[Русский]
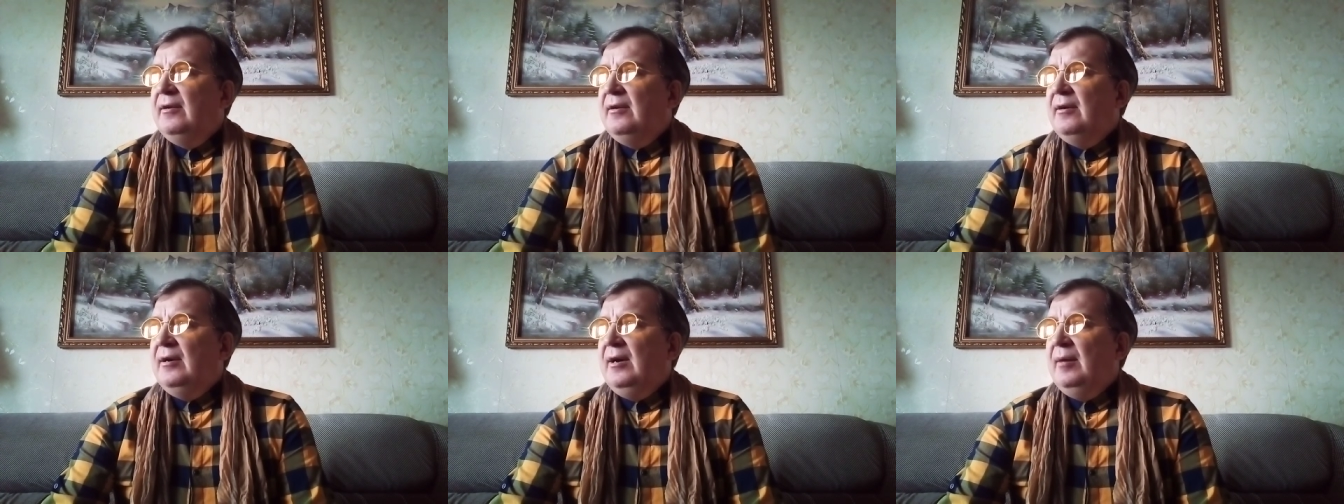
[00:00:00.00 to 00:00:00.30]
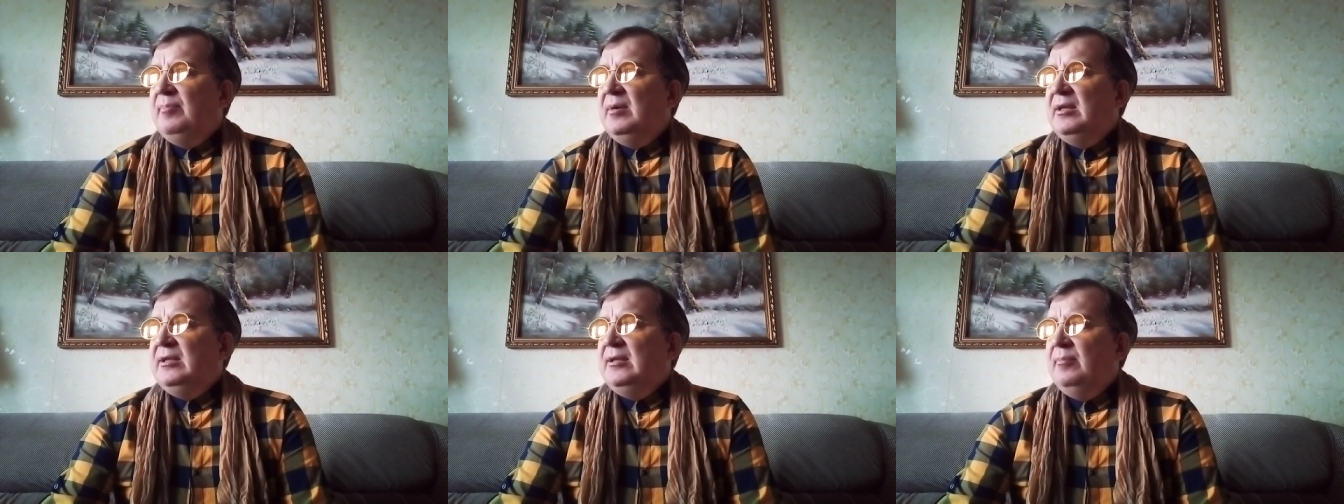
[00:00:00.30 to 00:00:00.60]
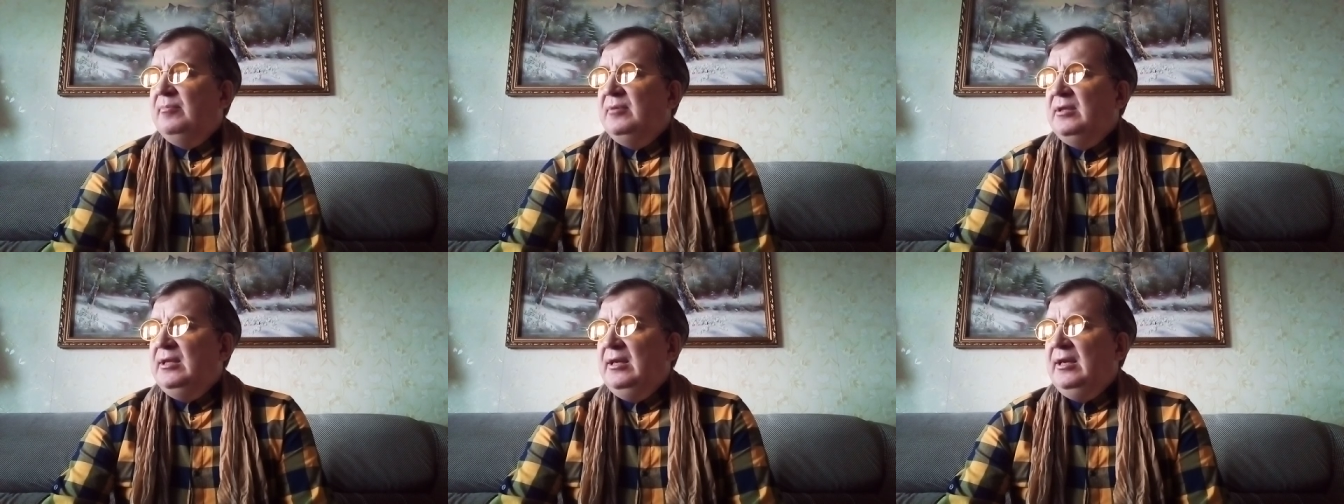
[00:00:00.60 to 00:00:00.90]
об
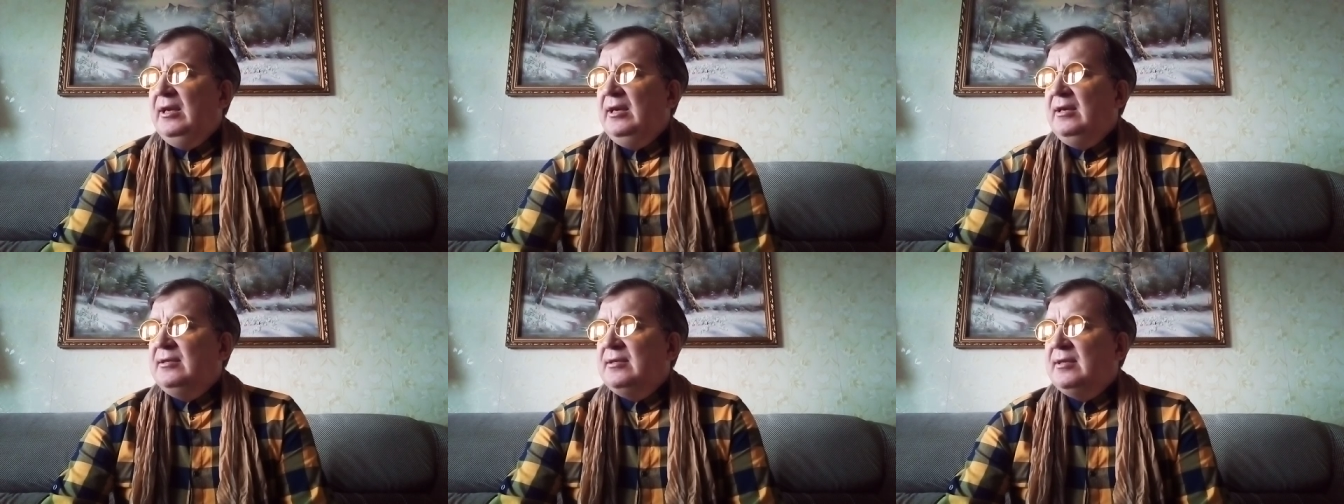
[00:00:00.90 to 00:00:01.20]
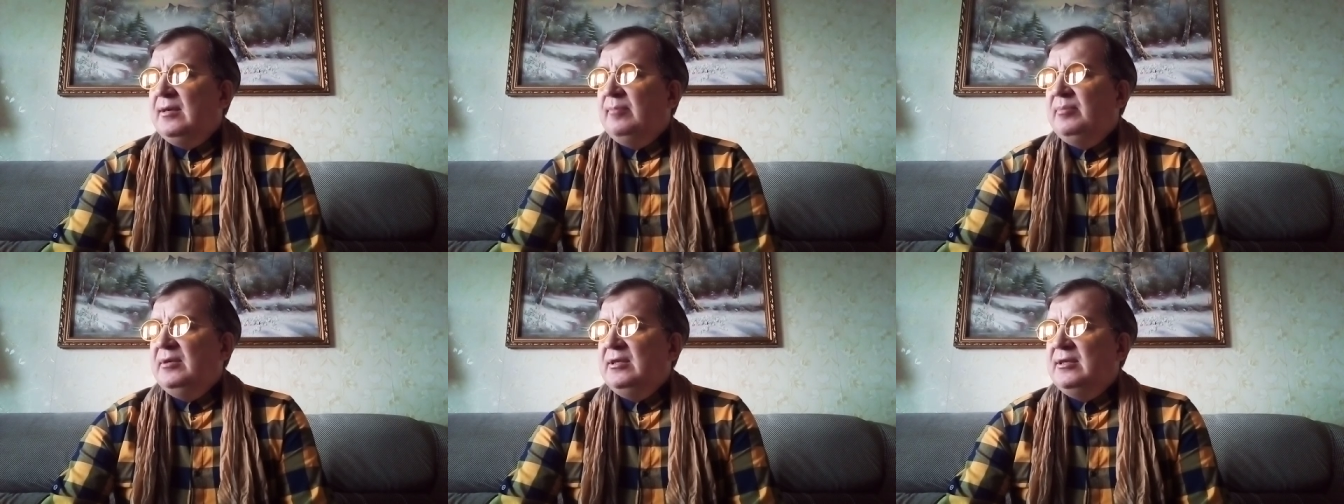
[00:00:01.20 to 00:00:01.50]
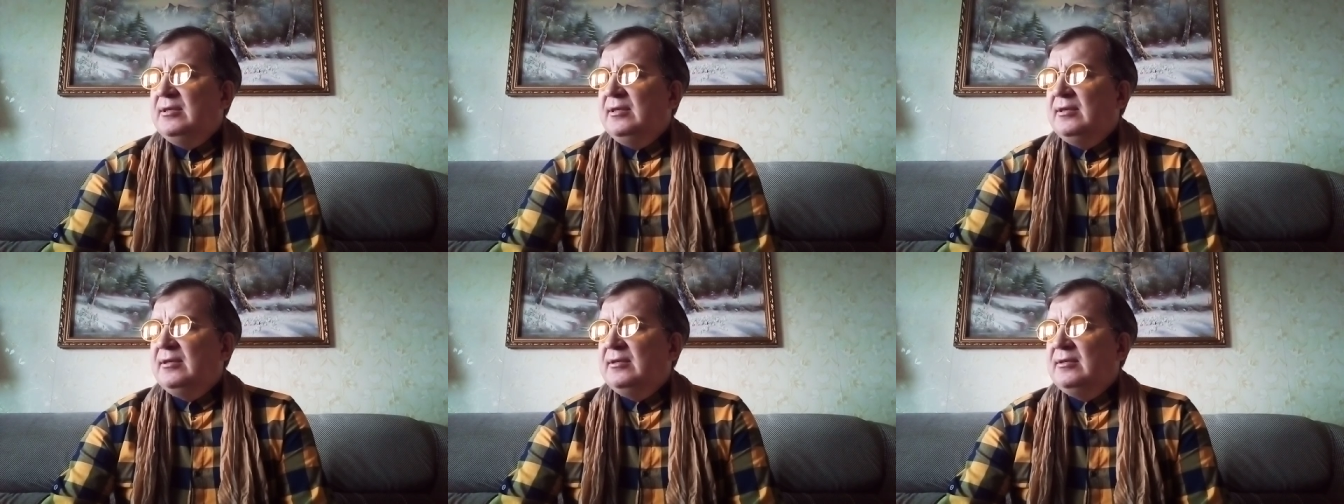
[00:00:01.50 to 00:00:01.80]
этом дне и
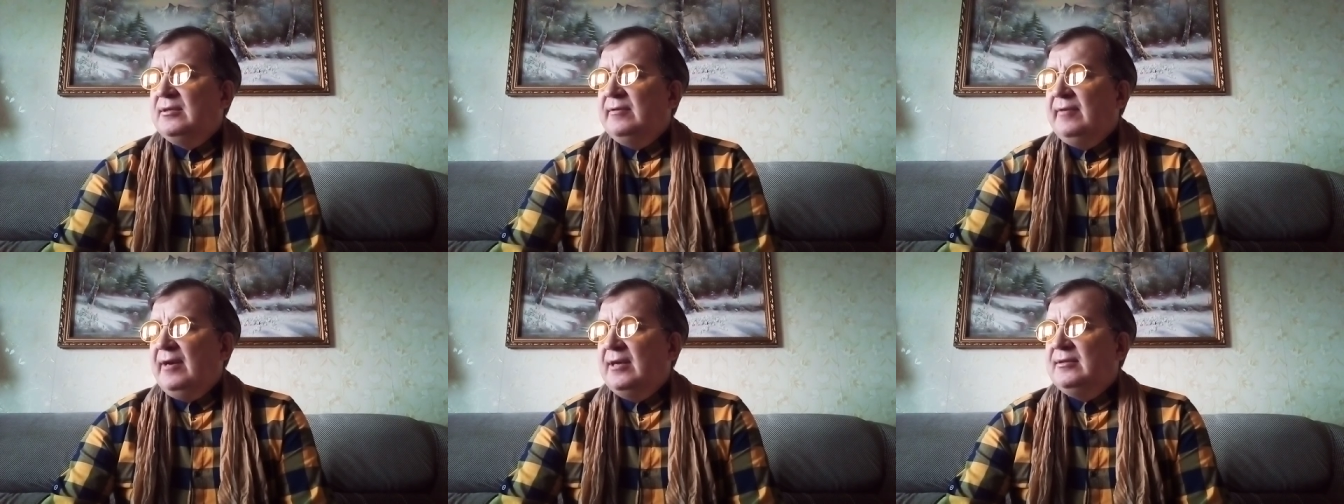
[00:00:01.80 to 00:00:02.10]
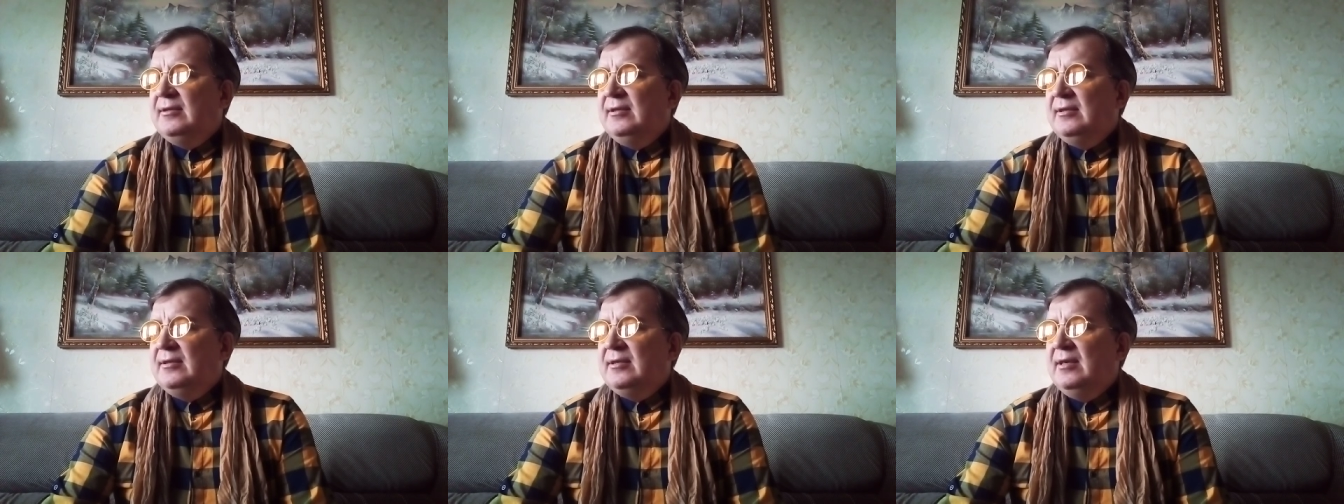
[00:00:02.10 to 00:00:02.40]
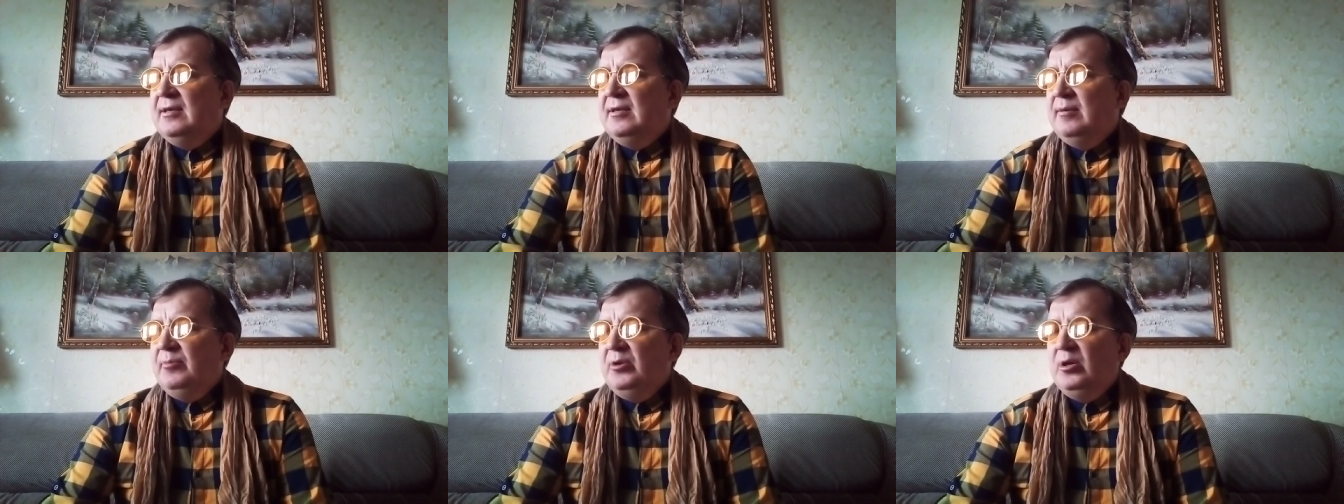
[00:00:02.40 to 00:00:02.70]
событиях, связанных с
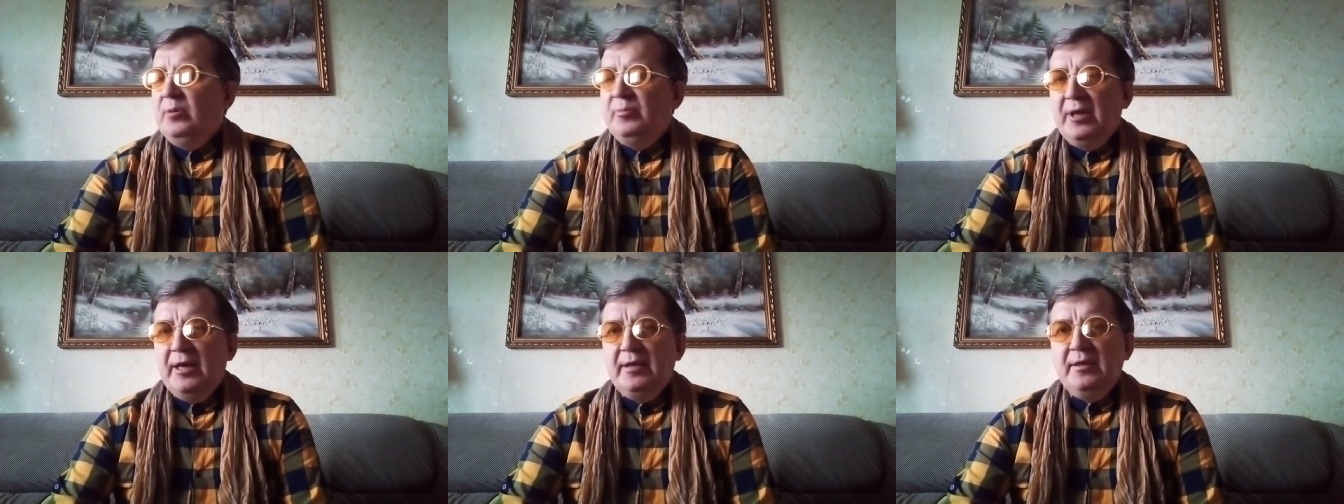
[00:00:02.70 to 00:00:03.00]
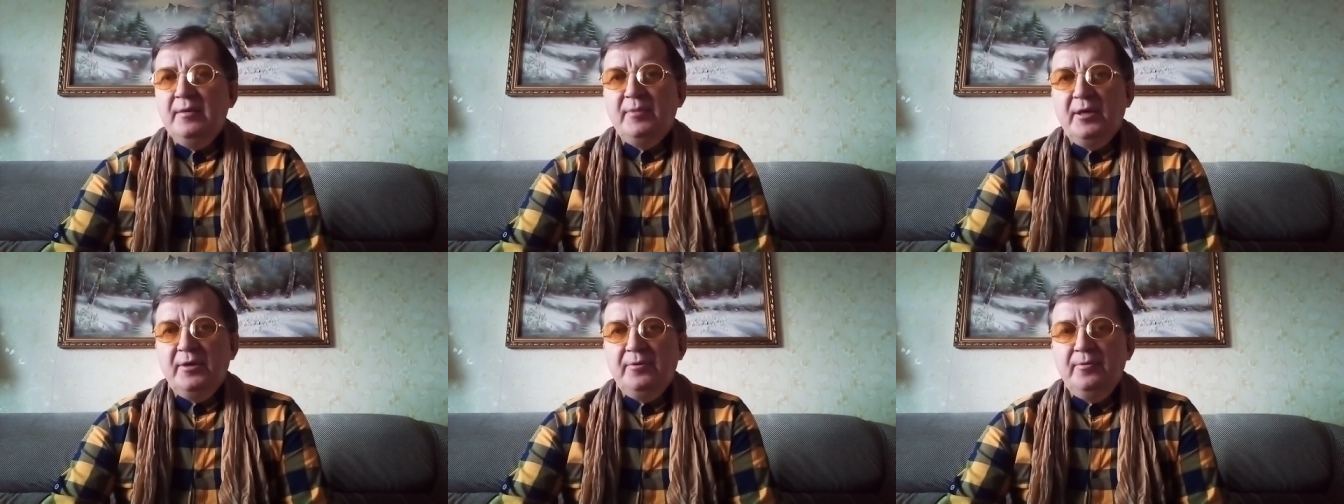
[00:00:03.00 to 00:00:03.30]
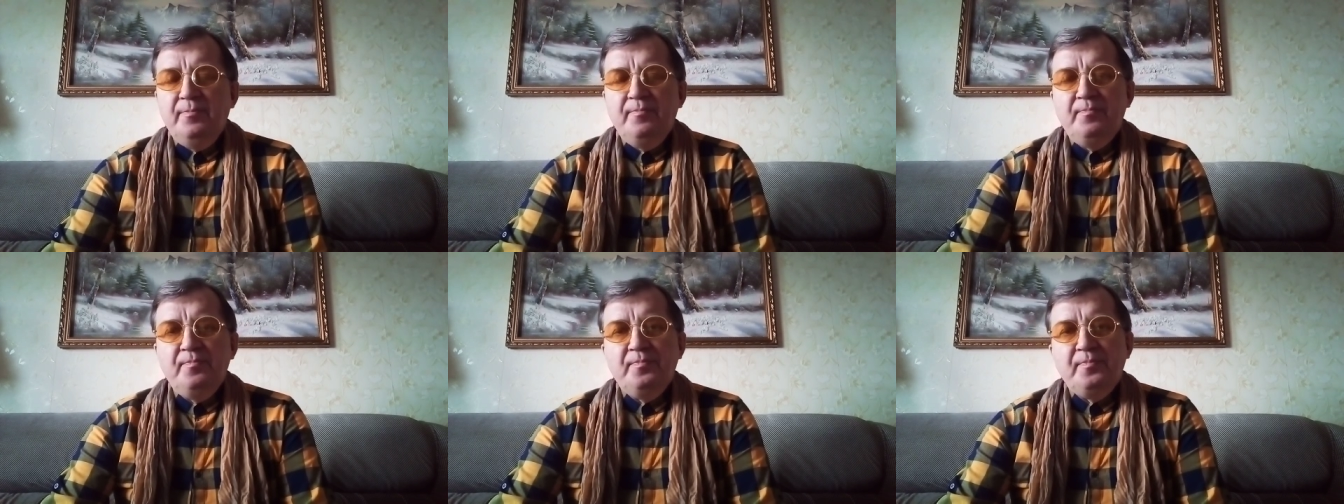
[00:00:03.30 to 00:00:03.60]
этим днем, я не могу.